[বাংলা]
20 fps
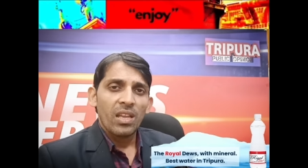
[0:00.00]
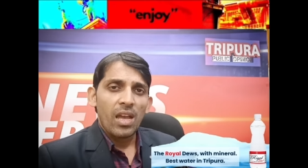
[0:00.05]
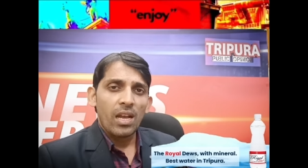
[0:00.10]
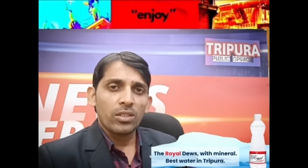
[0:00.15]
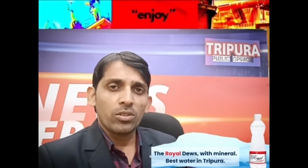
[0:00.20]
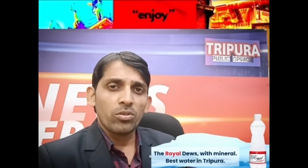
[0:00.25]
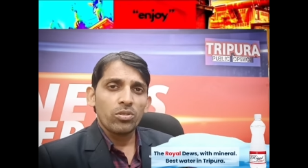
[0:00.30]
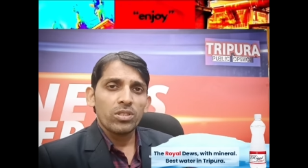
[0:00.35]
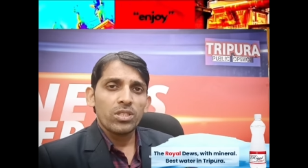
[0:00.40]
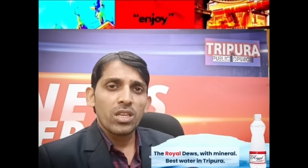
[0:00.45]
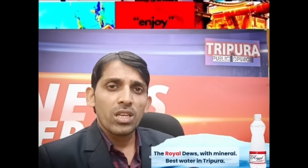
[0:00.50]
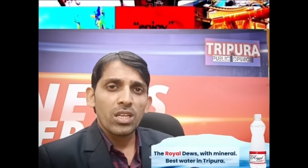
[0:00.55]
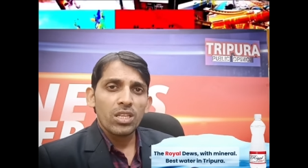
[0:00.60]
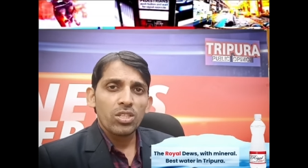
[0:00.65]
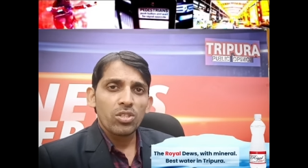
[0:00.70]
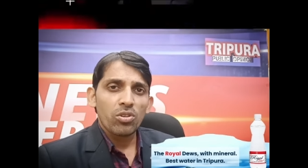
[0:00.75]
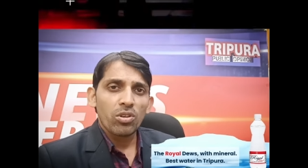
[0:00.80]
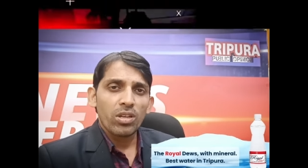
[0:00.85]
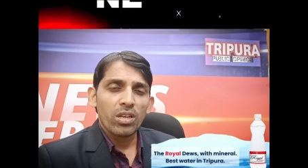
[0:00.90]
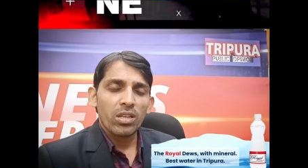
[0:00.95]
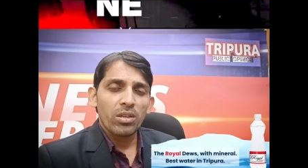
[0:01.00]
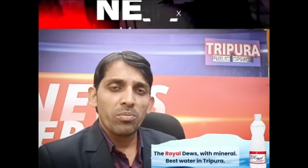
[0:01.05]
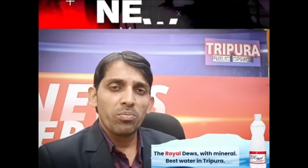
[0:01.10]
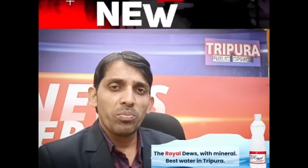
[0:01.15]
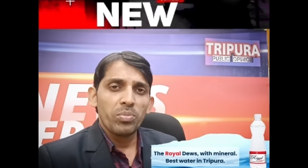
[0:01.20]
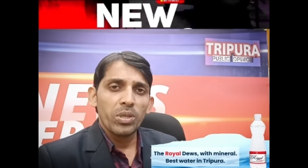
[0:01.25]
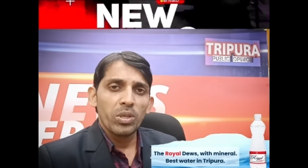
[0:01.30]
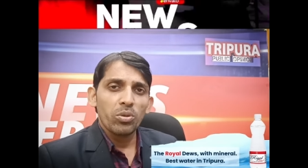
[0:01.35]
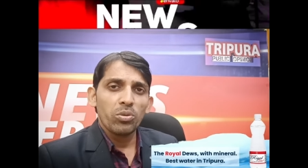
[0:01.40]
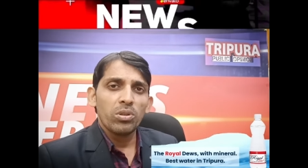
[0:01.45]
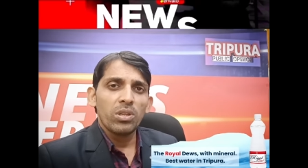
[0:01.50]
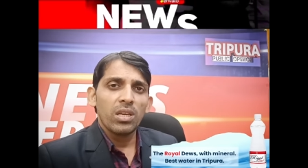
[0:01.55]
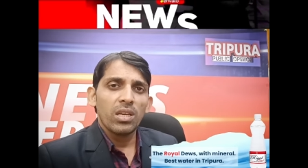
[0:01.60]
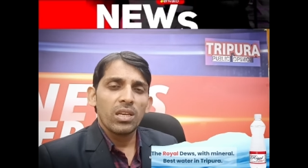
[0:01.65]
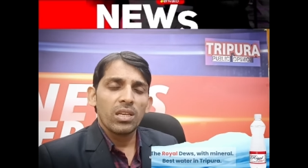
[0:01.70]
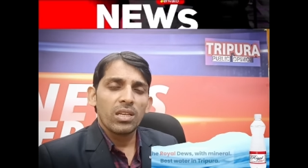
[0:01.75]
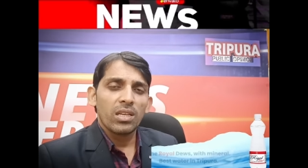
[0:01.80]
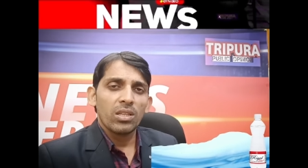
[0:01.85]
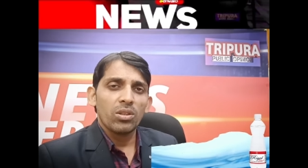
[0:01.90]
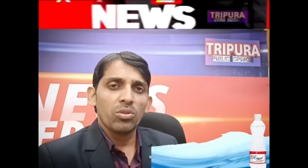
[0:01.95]
একজন চিকিৎসকের বিরুদ্ধে
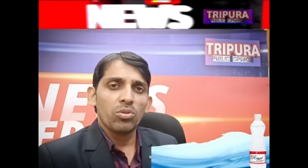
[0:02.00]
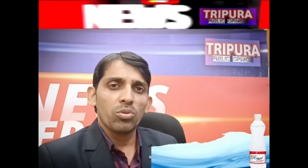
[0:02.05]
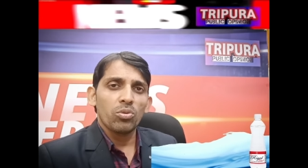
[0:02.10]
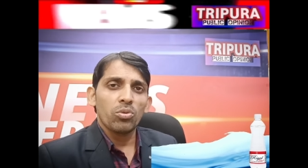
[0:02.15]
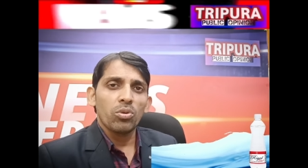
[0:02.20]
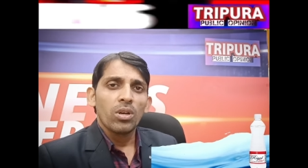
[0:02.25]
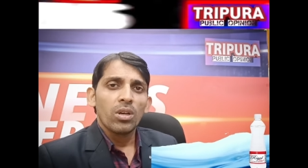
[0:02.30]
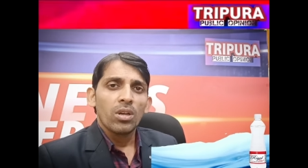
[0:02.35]
কিন্তু